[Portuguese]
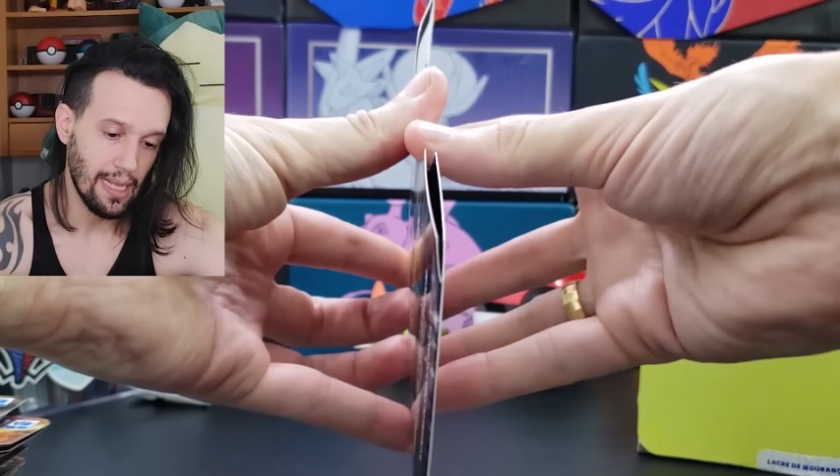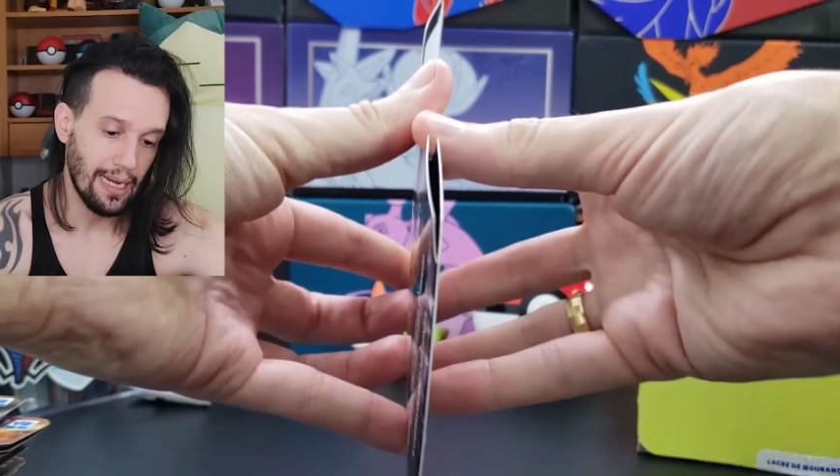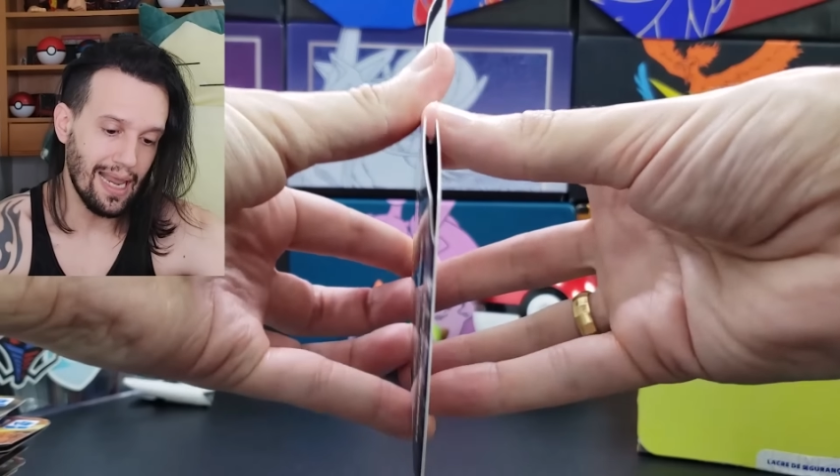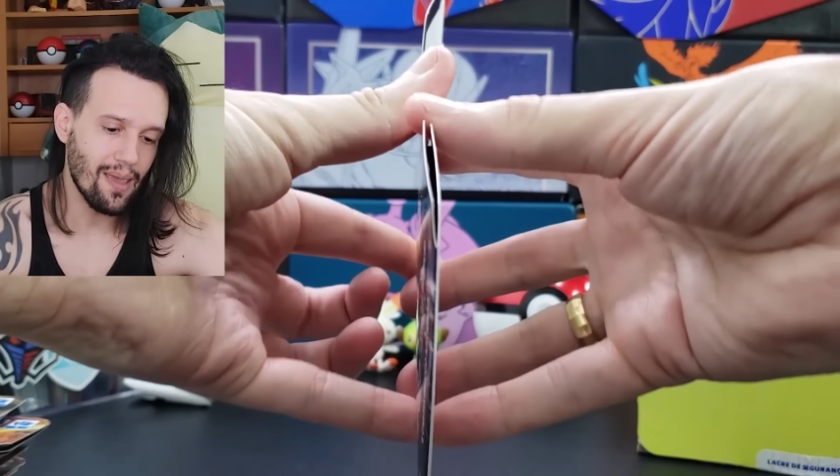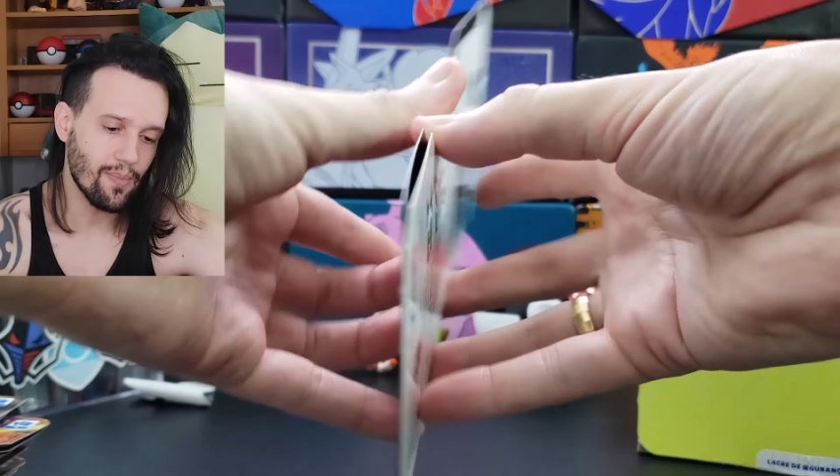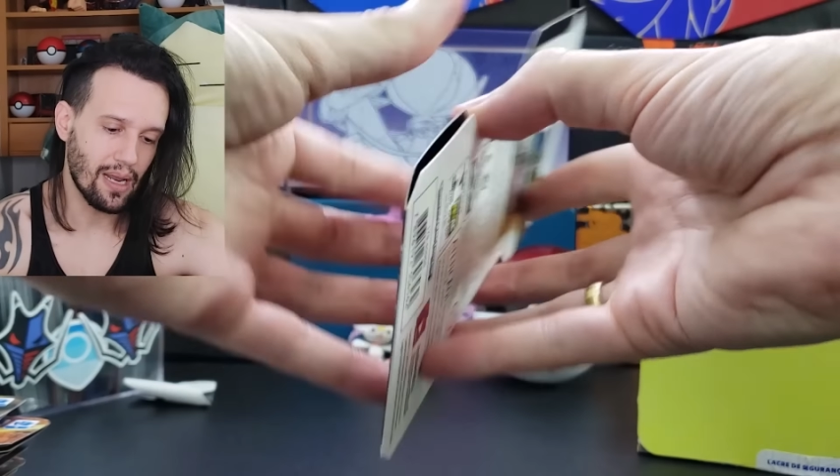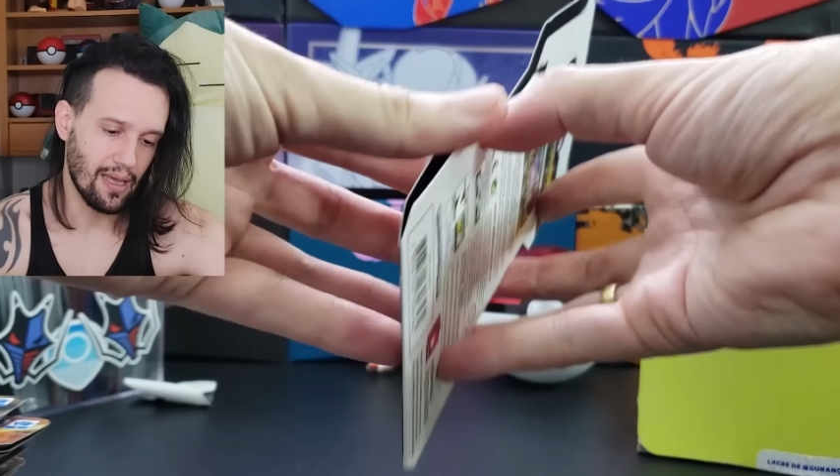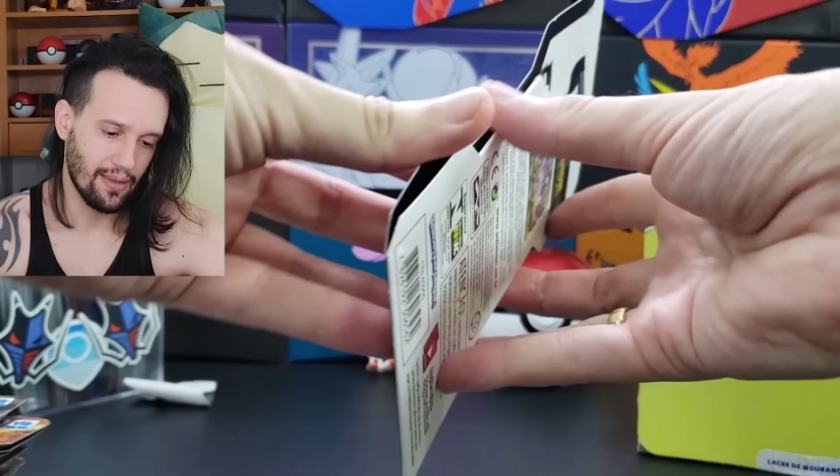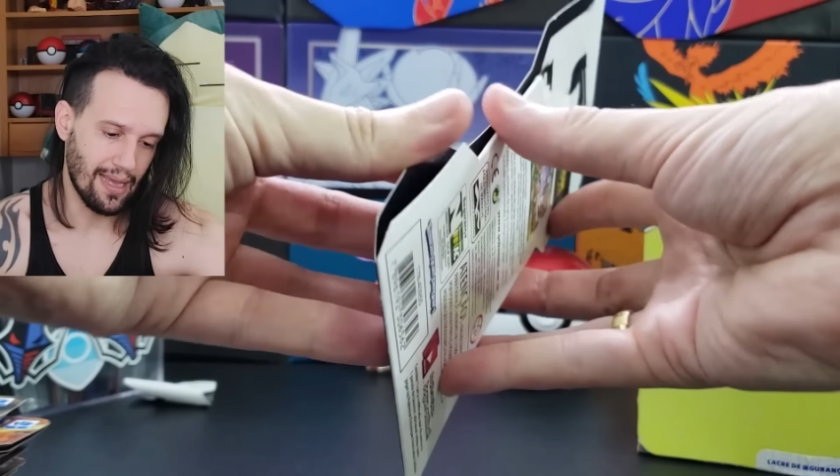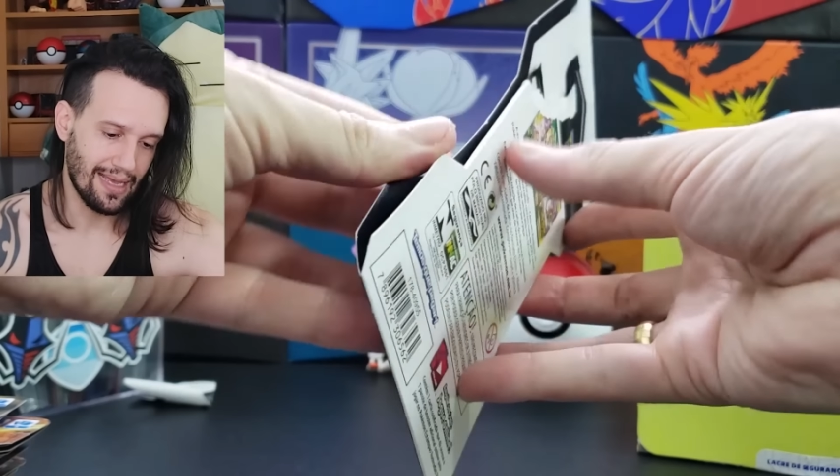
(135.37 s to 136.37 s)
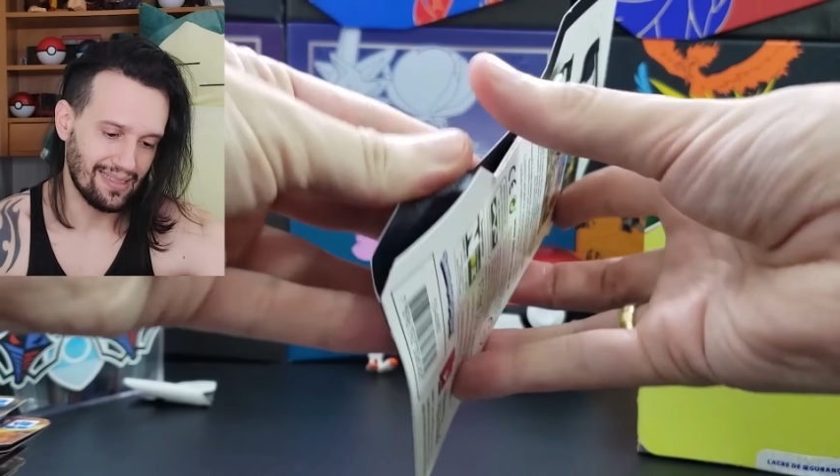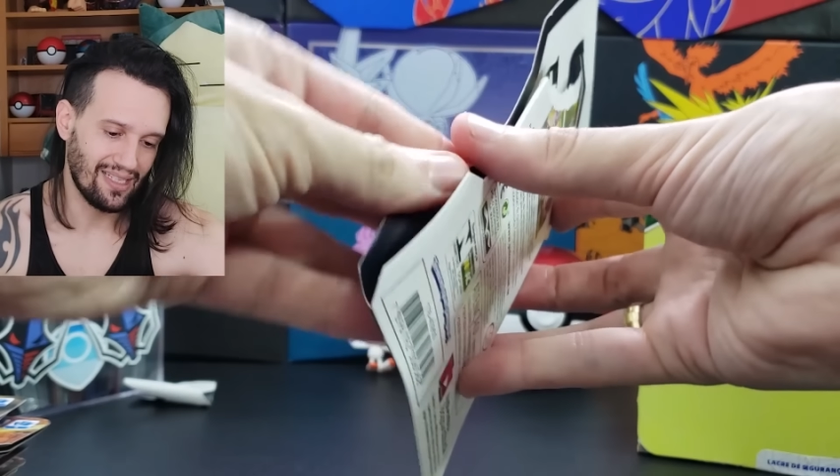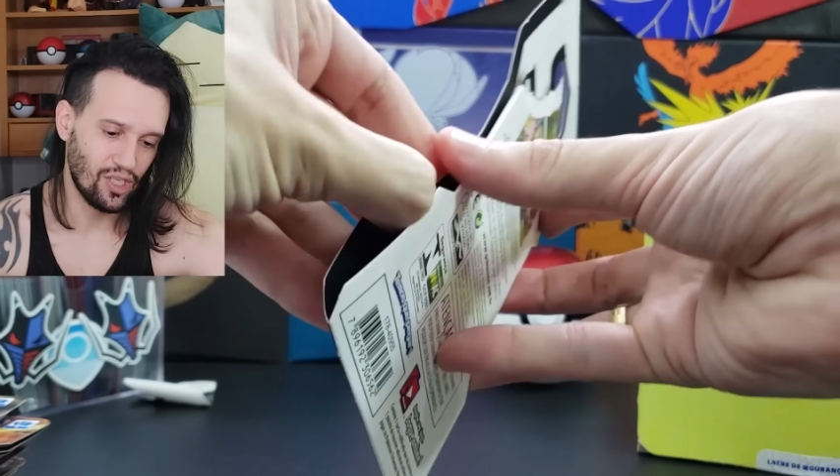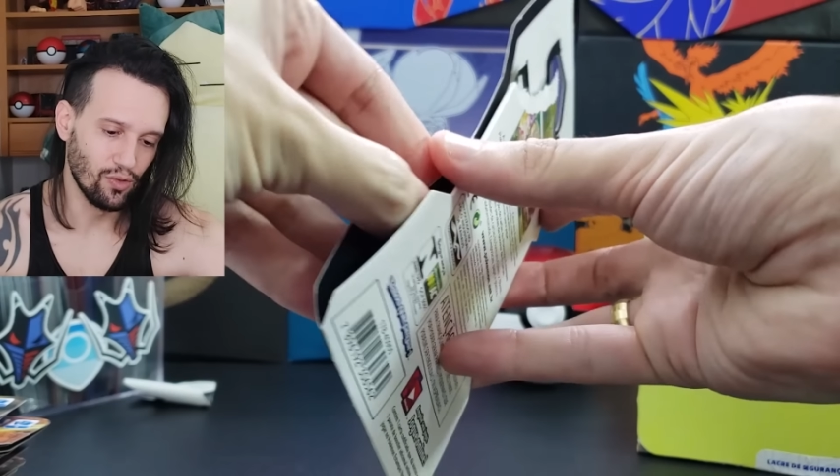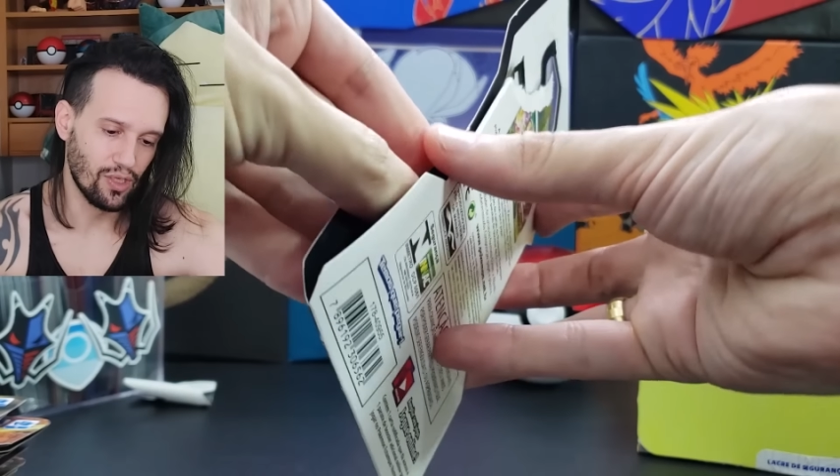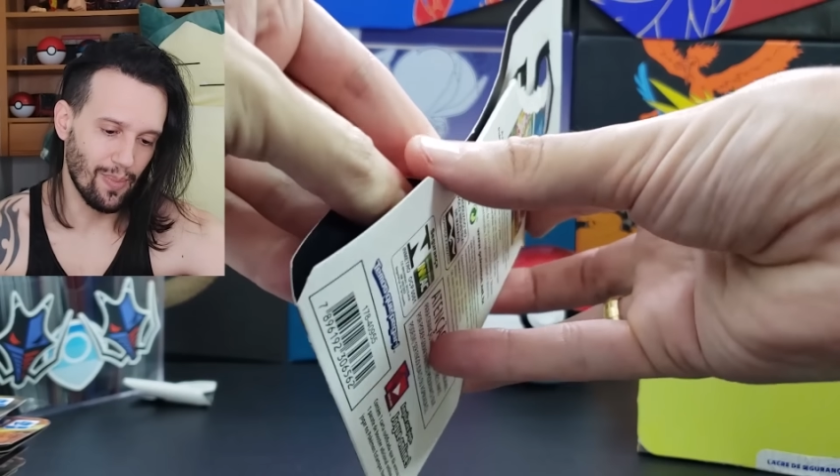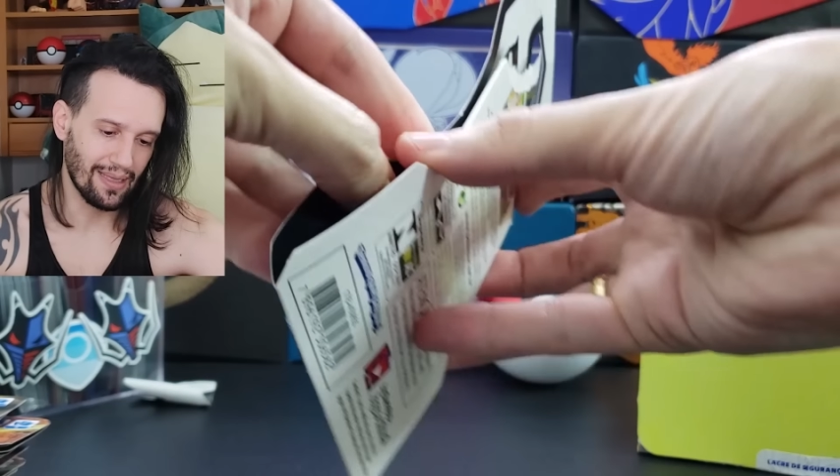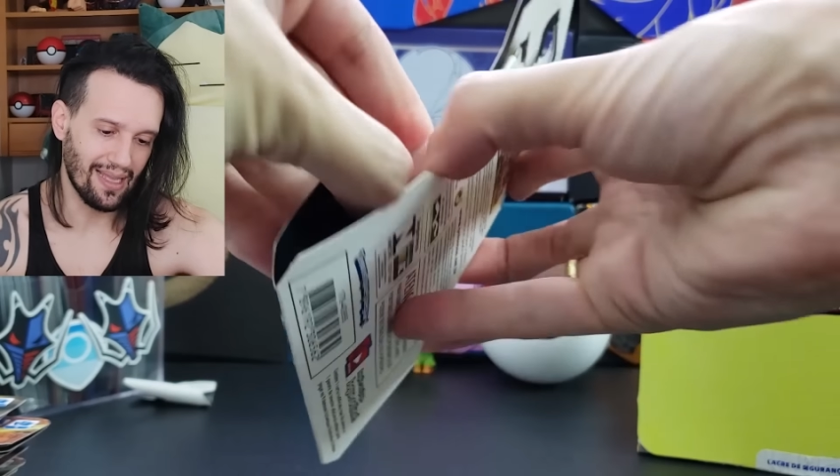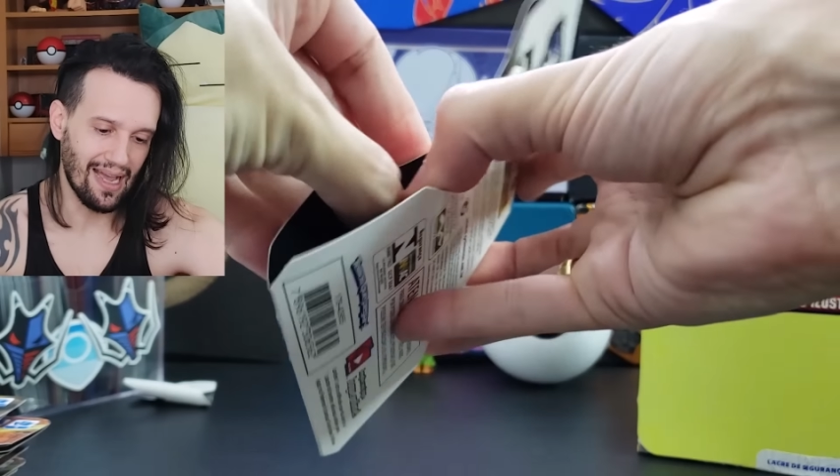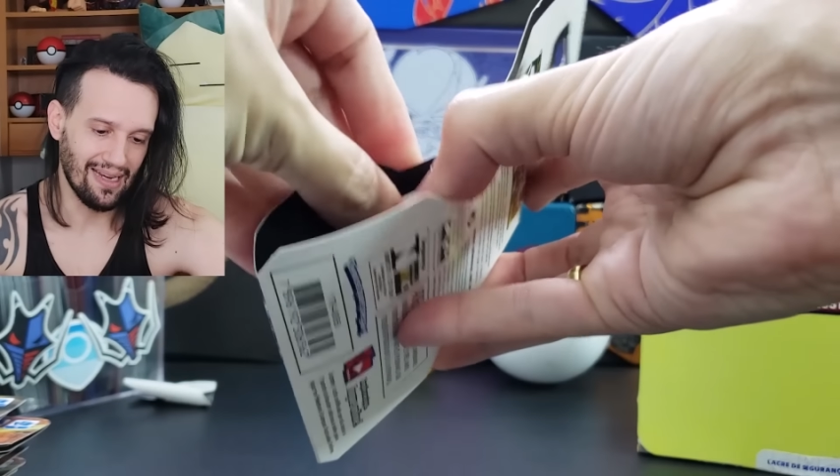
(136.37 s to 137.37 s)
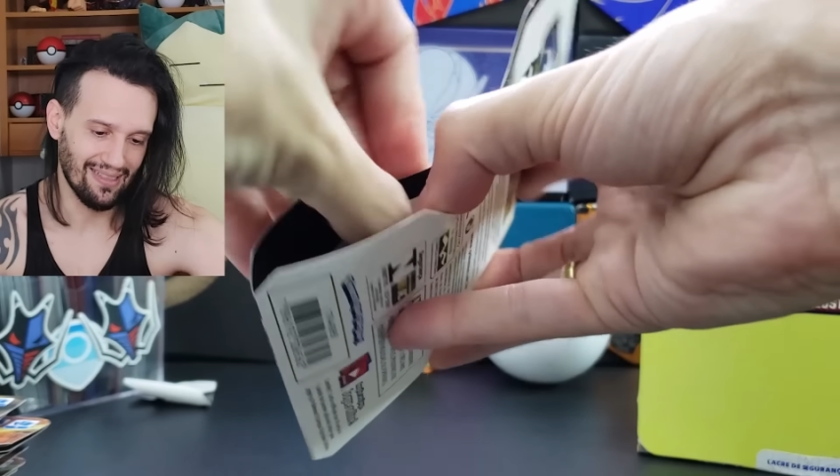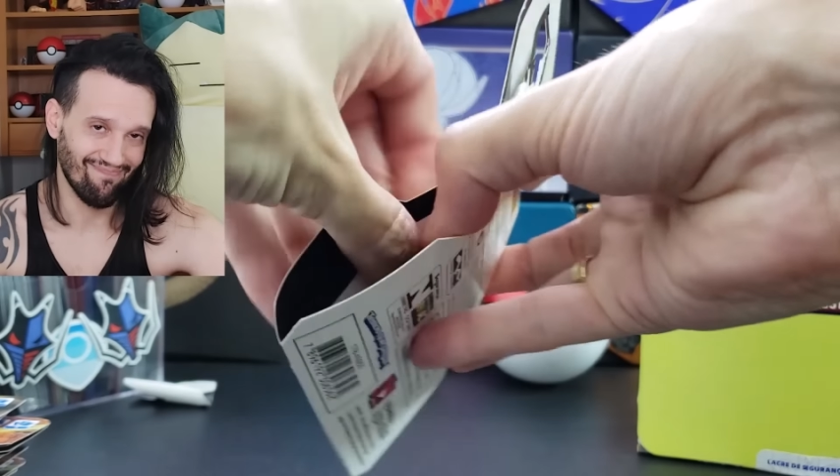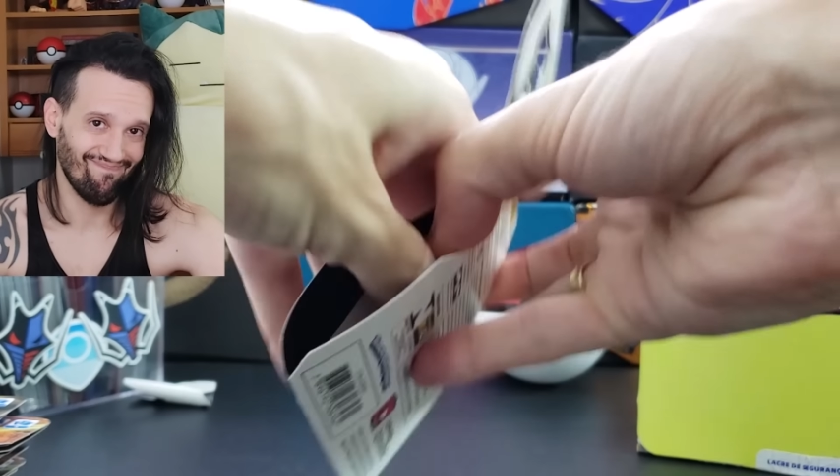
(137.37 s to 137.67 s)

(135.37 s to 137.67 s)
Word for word: Lembra das estilos de batalha?